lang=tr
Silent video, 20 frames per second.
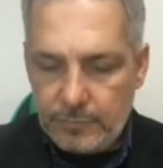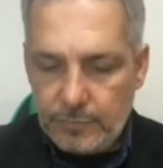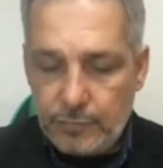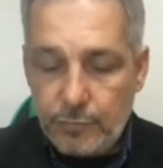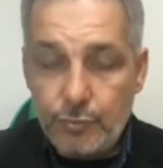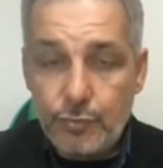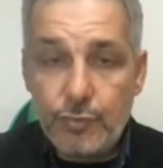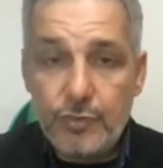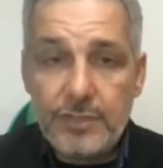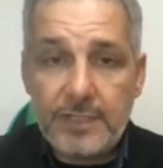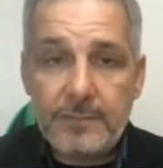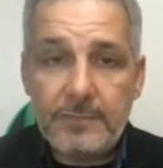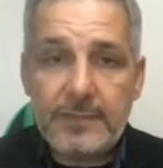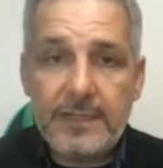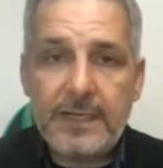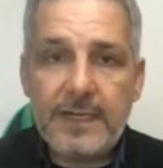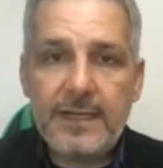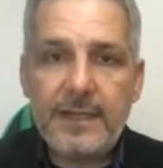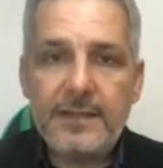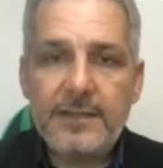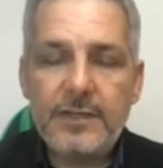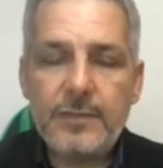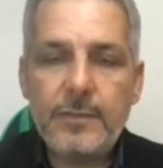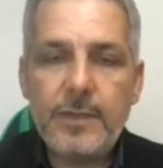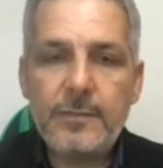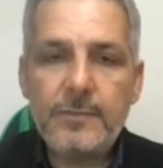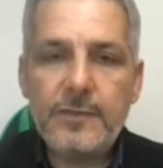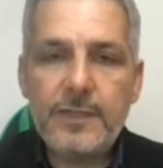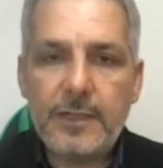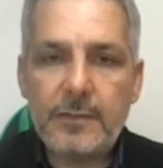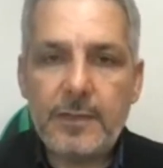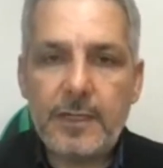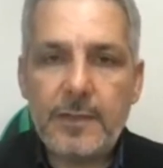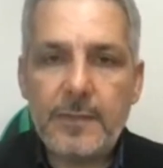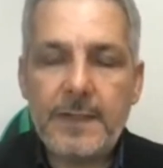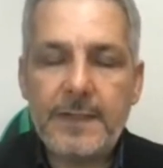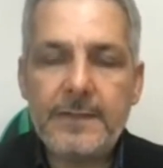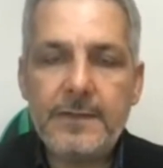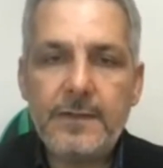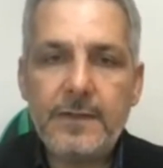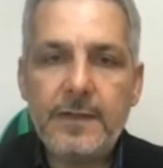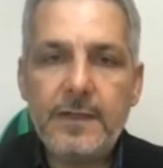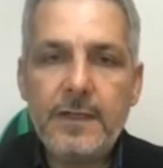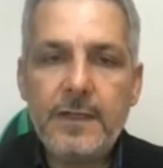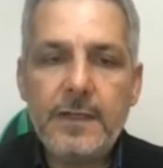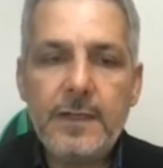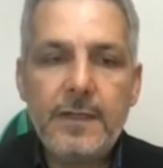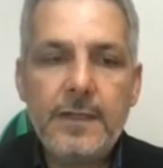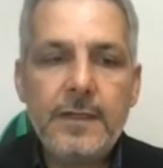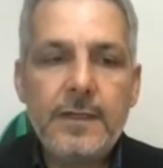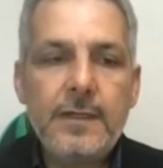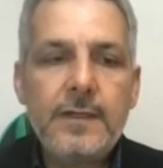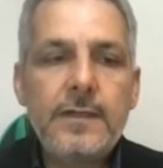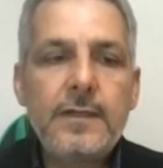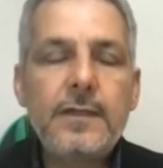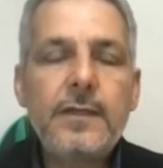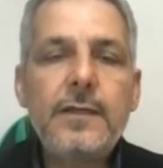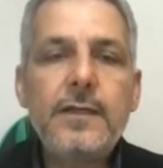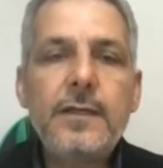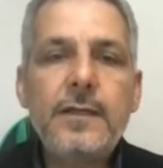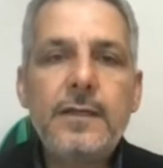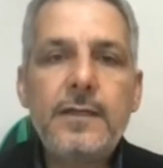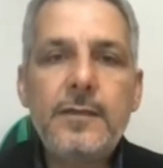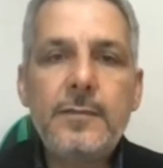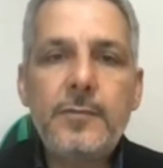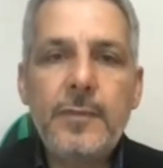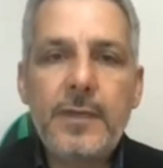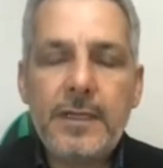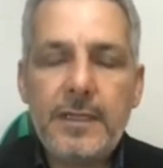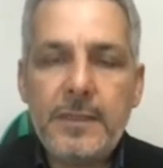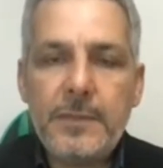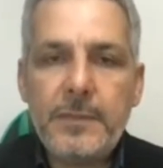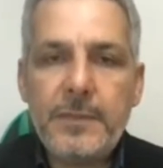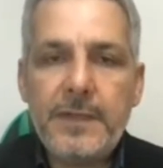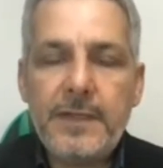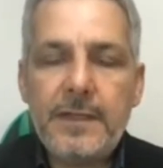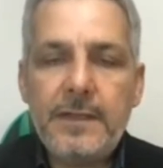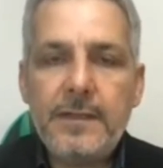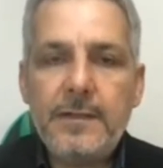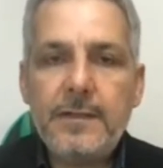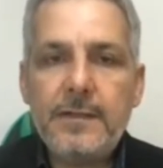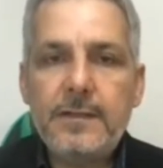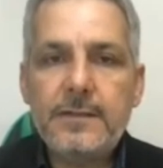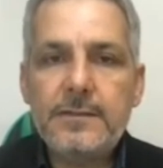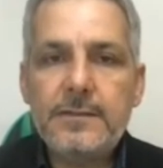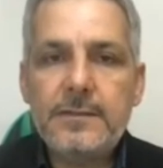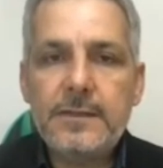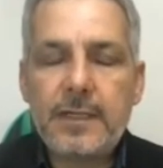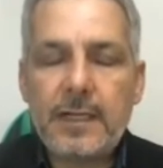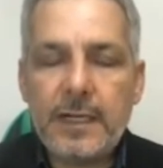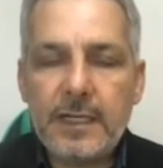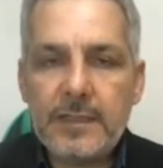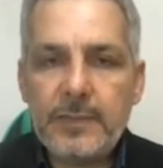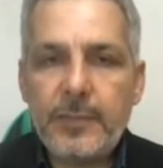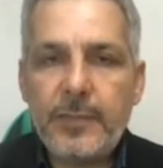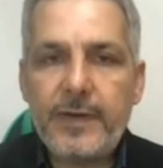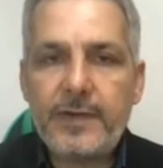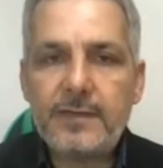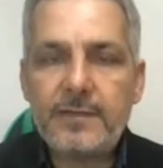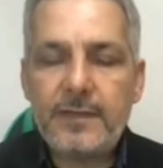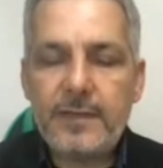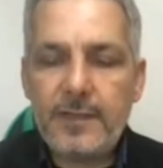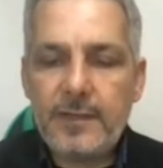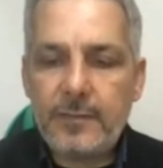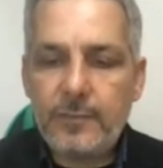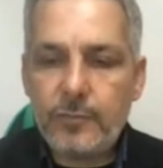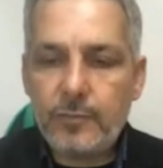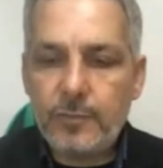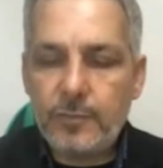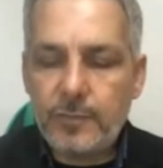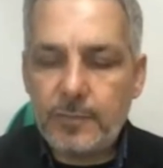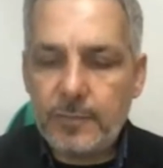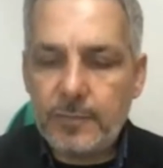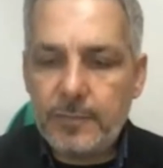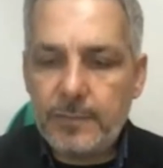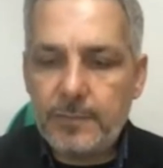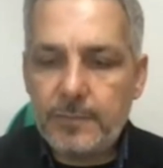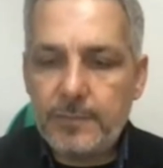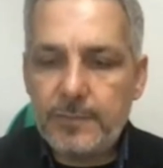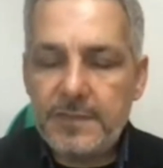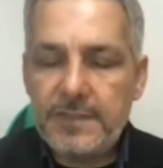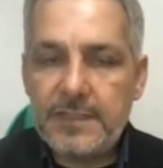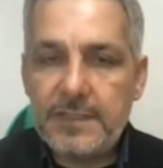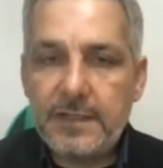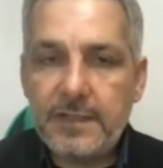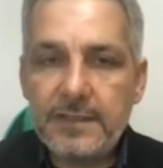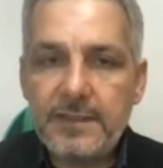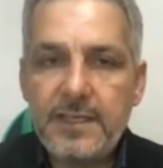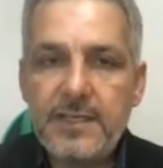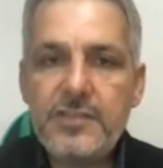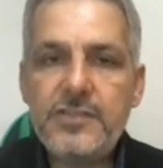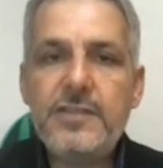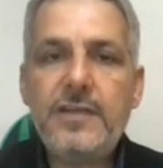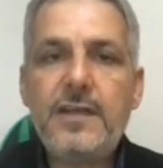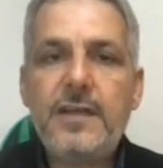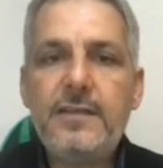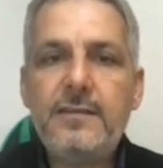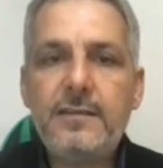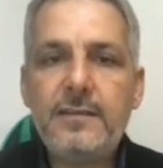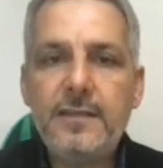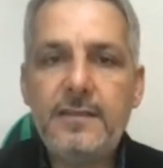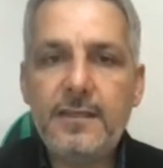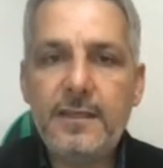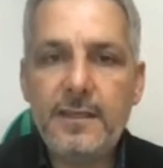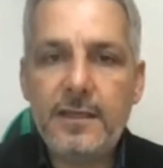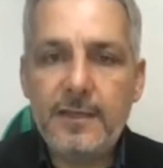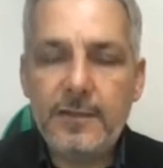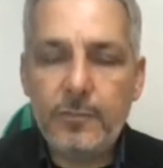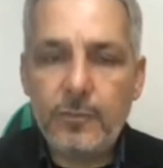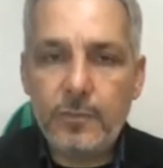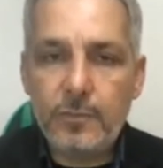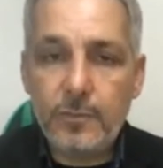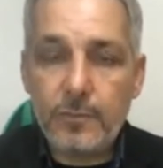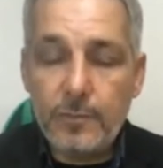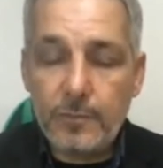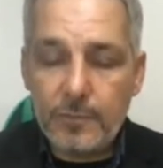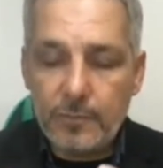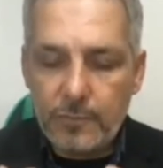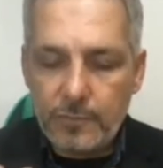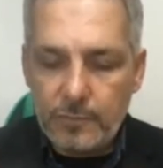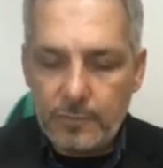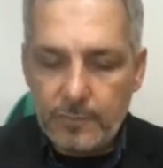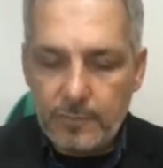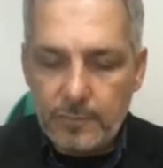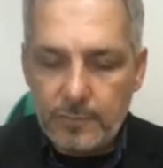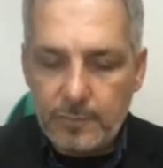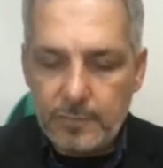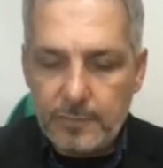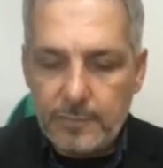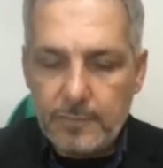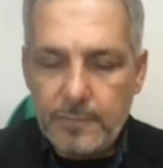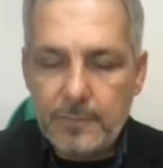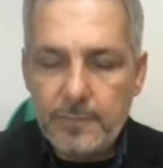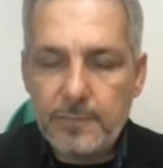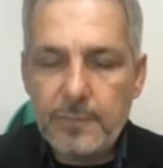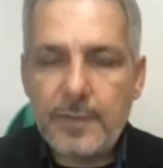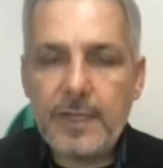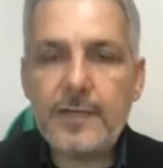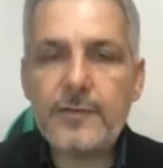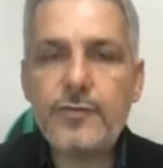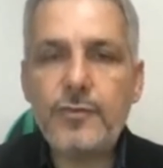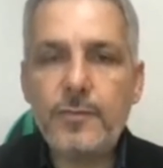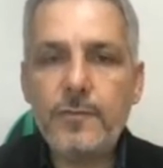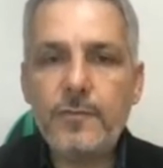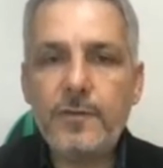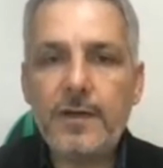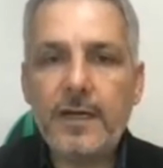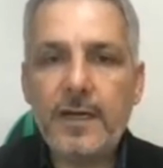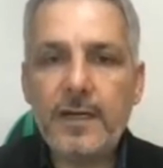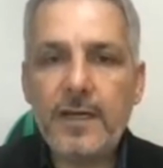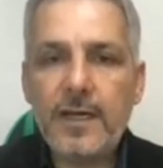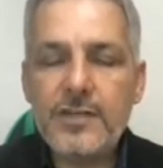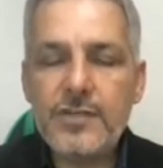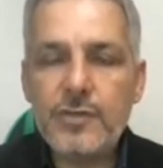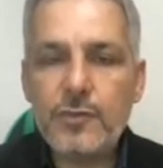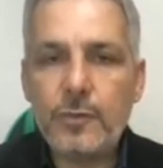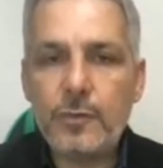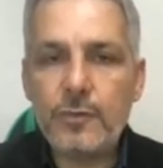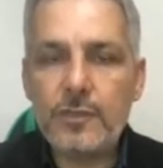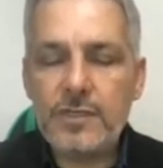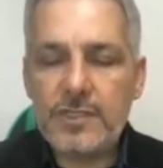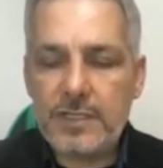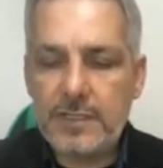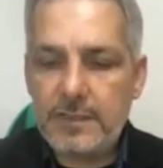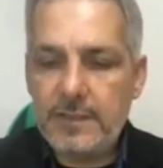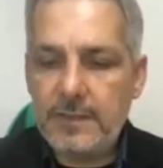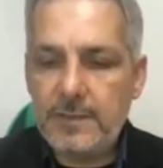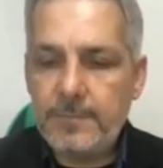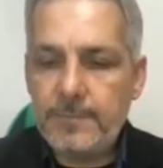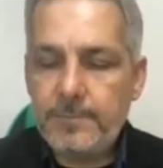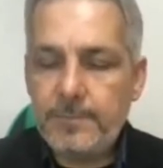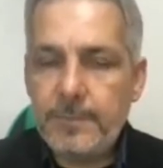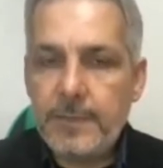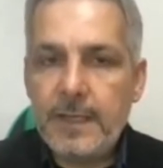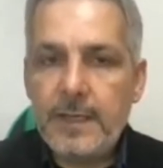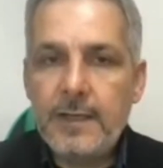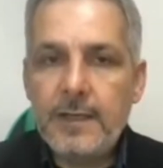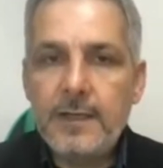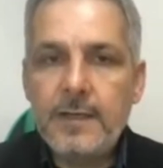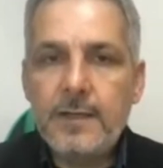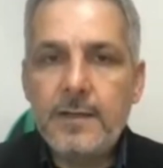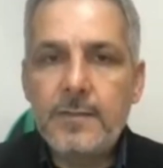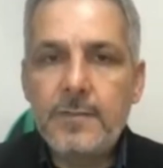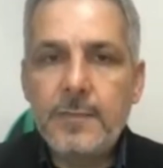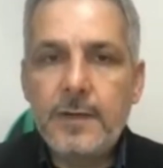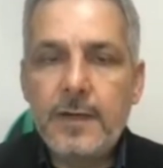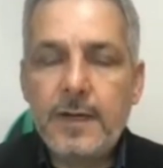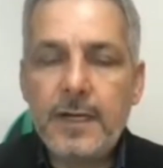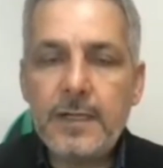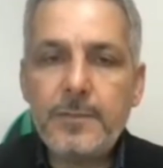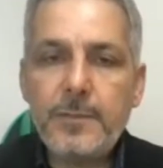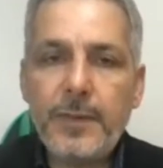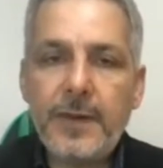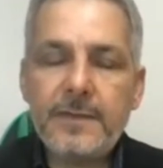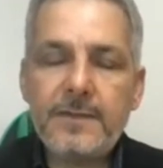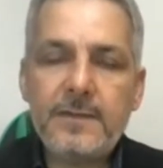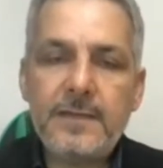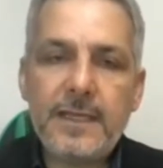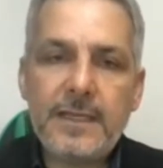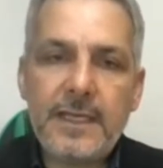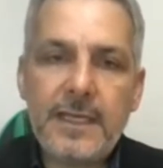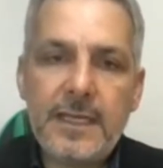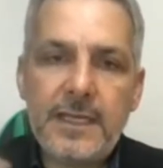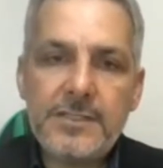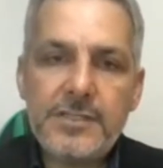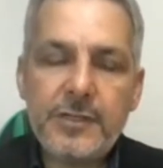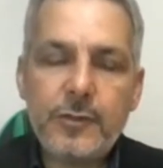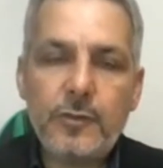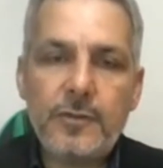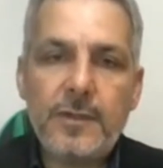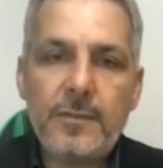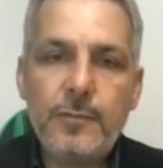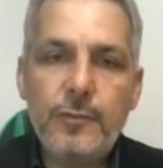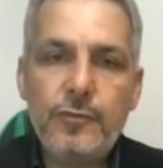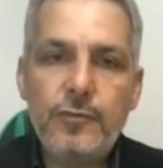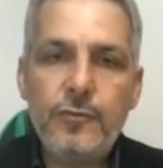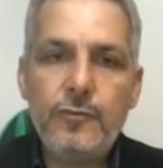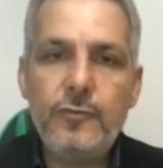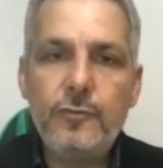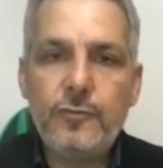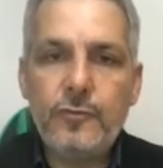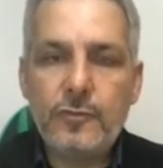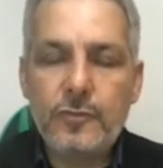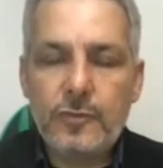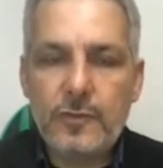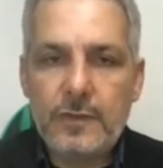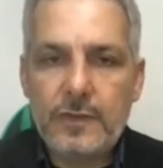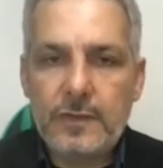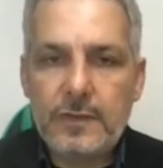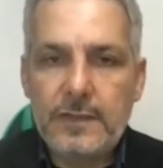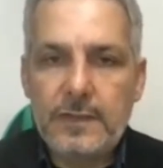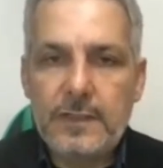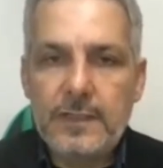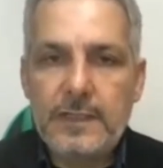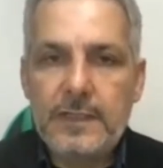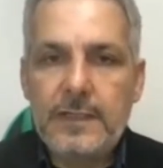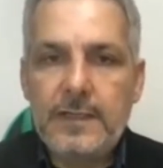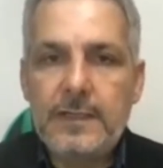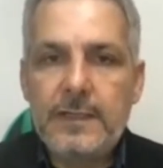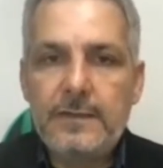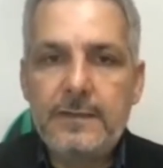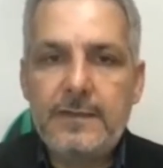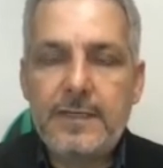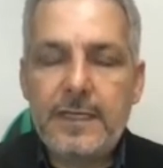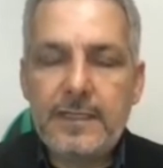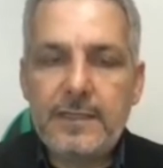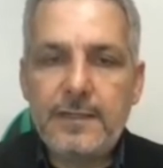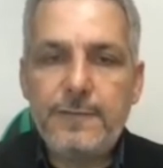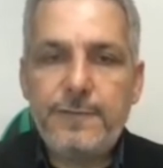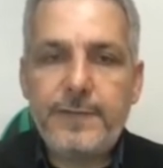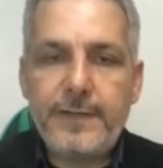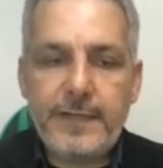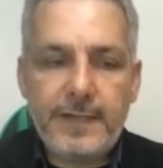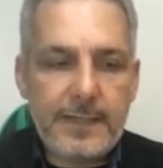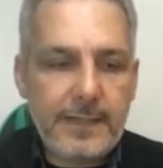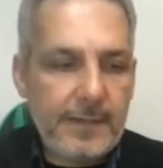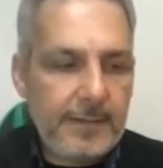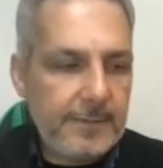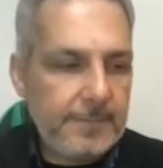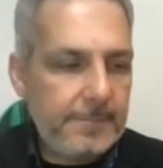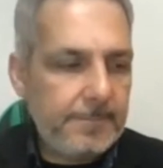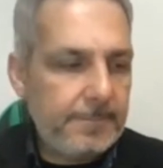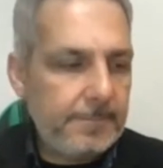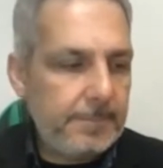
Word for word: düşüncem, değerlendirmem tamamen e, MHP, AK Parti'ye Sinan Ateş cinayeti nedeniyle mahkum ve angaje olduğu için AK Parti'den gelecek olan bütün tekliflere